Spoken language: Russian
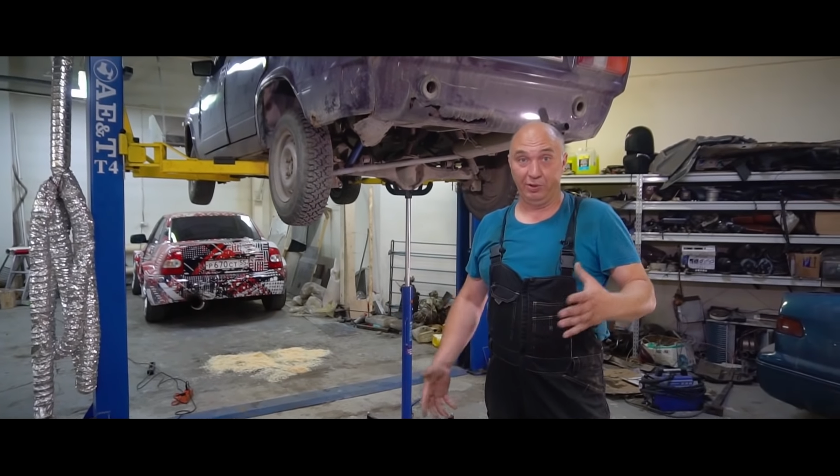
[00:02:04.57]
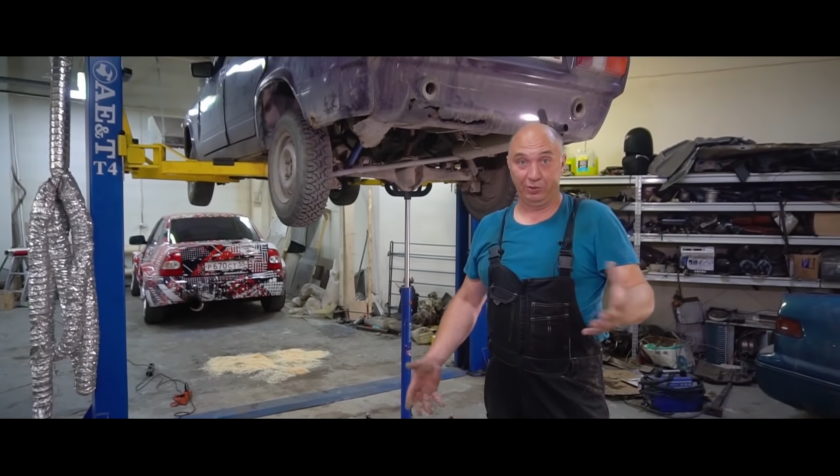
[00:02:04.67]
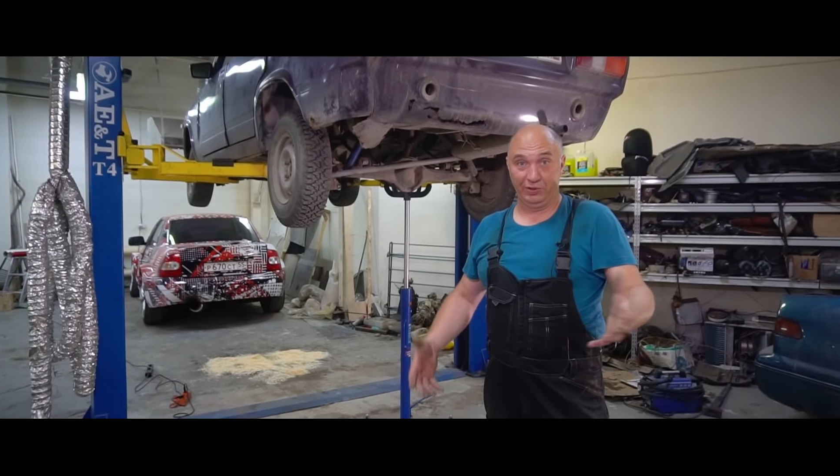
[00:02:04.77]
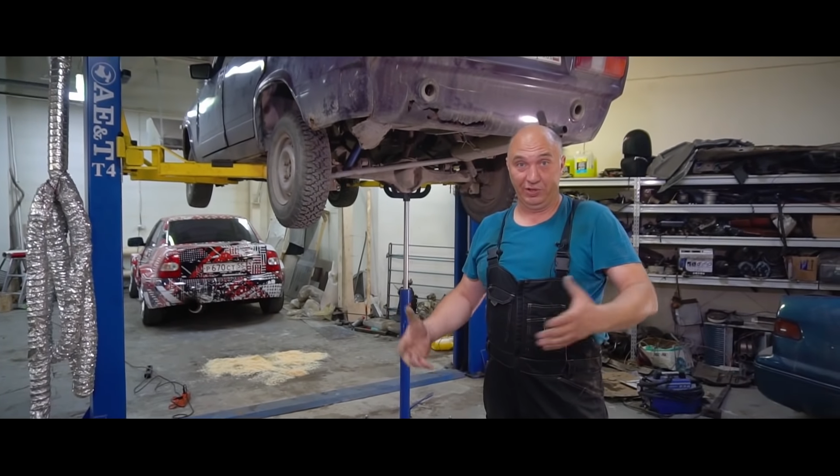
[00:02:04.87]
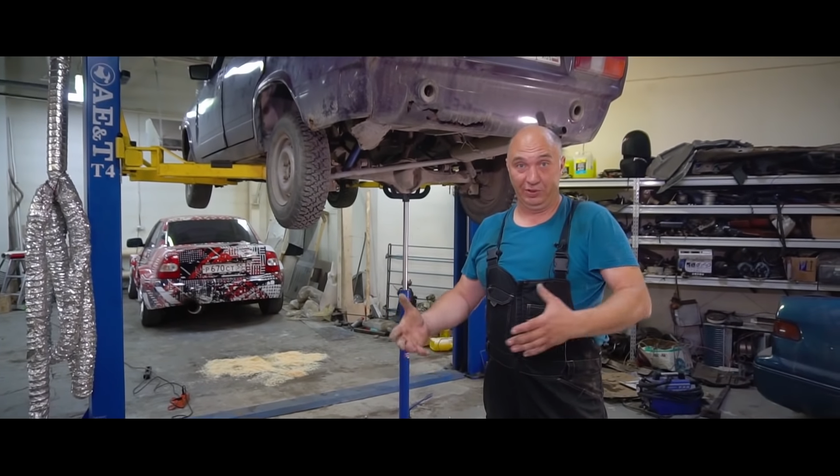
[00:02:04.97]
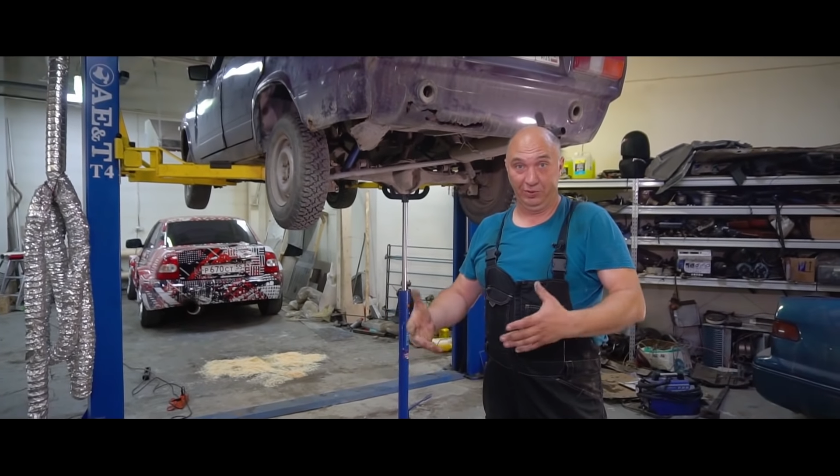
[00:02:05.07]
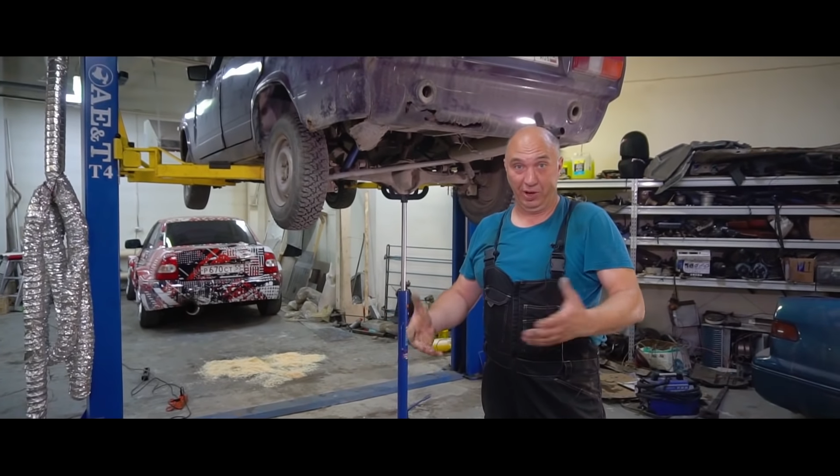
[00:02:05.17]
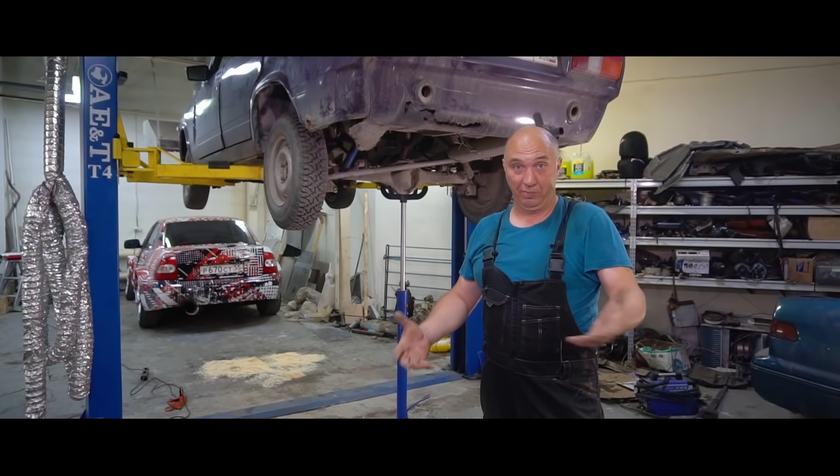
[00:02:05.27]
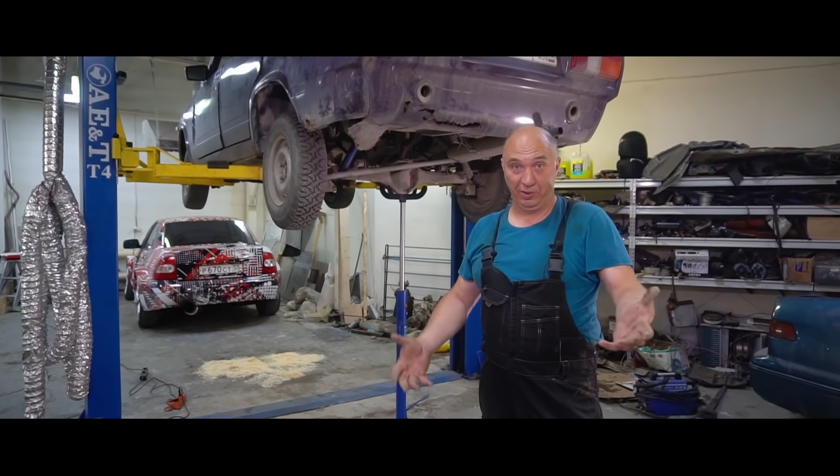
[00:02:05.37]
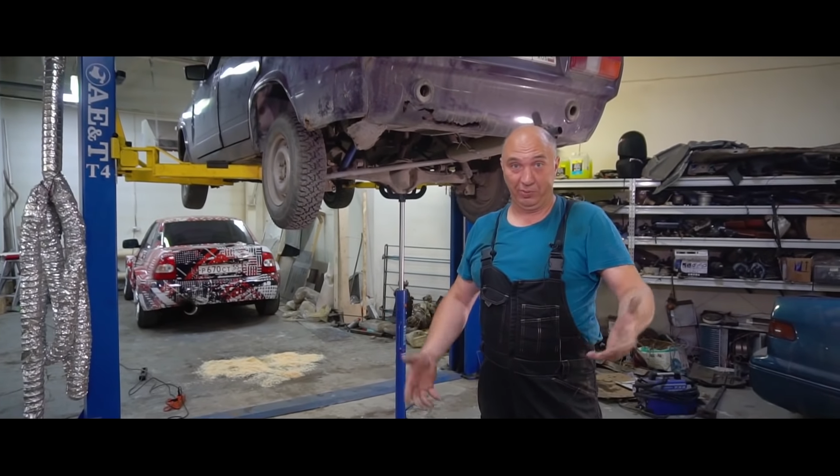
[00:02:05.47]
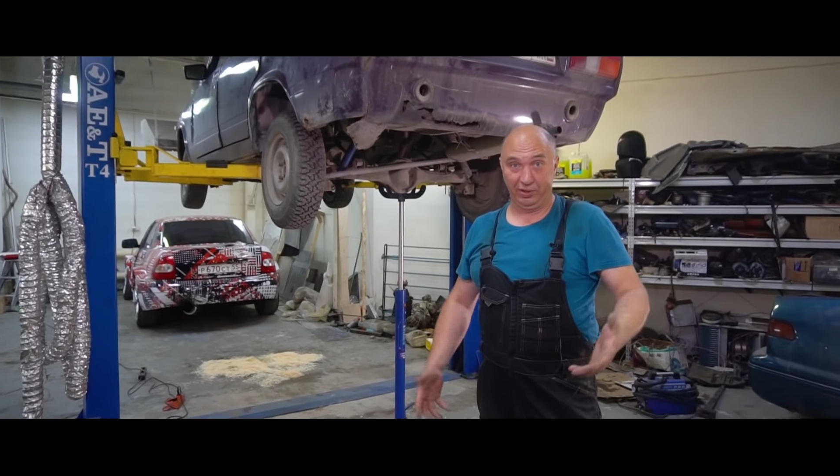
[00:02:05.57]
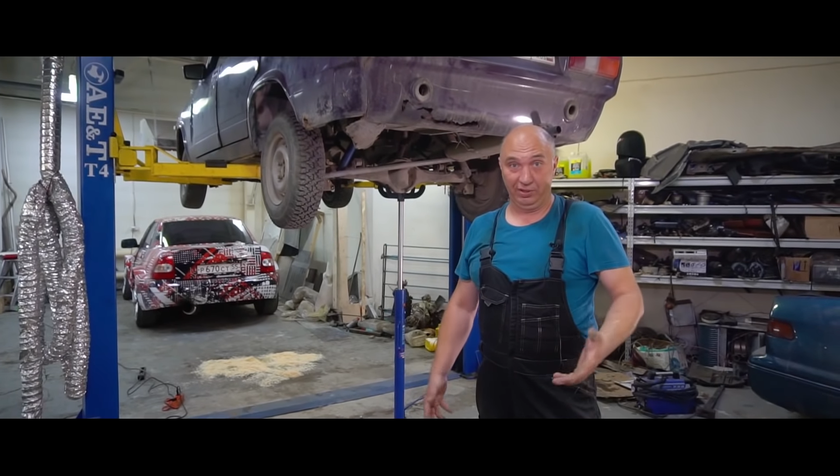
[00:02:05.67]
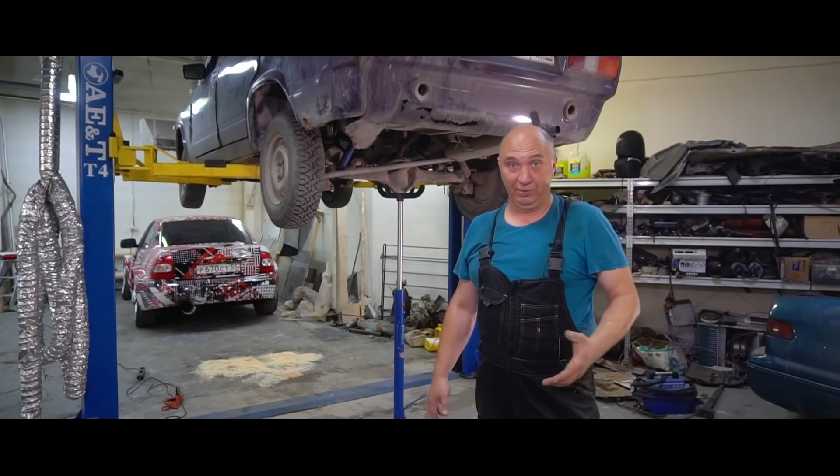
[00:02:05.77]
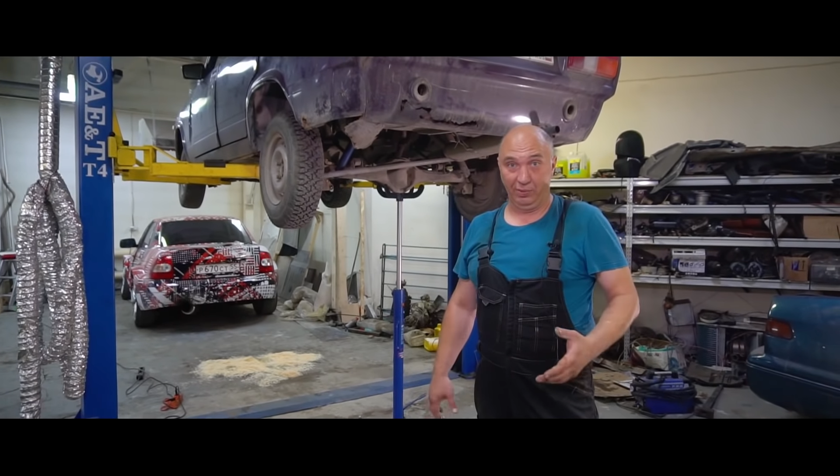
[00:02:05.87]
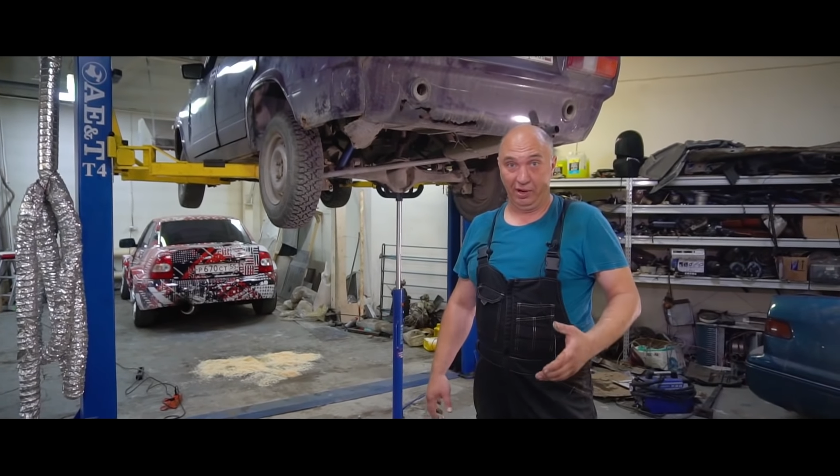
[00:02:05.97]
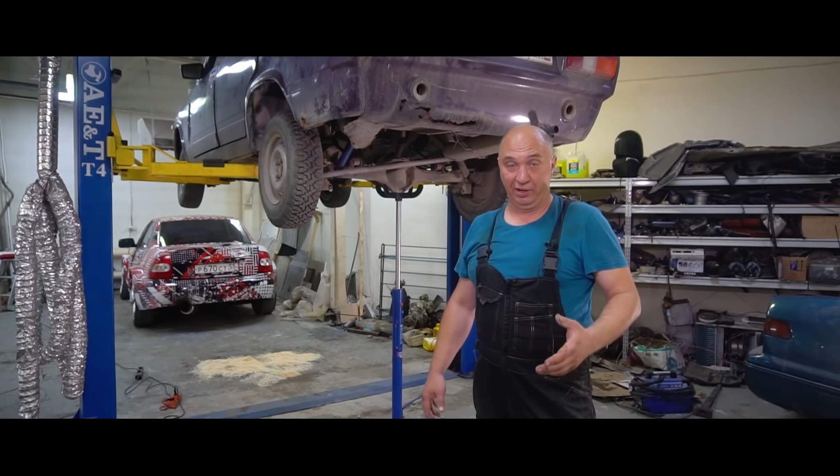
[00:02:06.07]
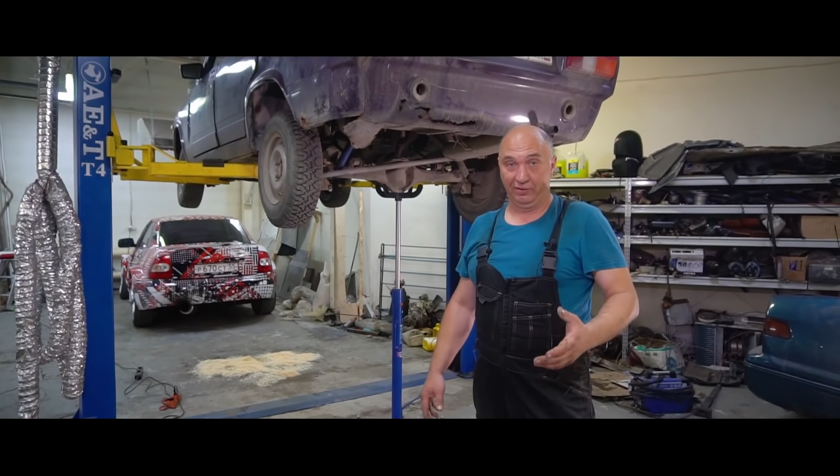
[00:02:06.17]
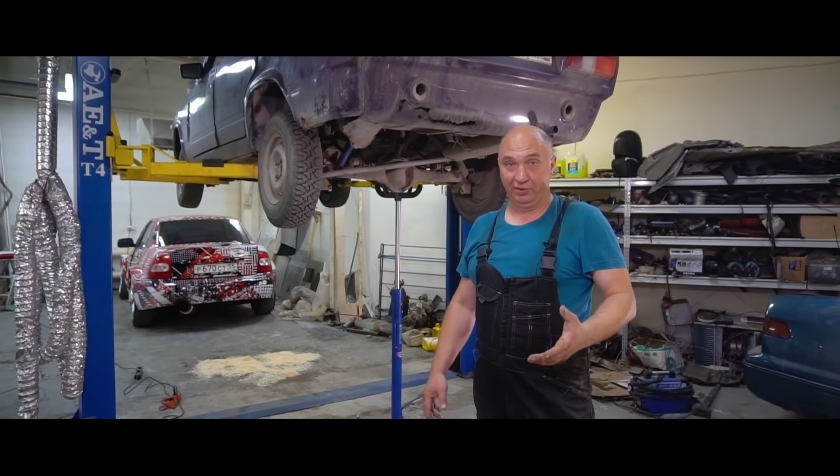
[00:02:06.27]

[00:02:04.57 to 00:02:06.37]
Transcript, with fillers: Я говорю, давайте, ну как, подмагните маленько в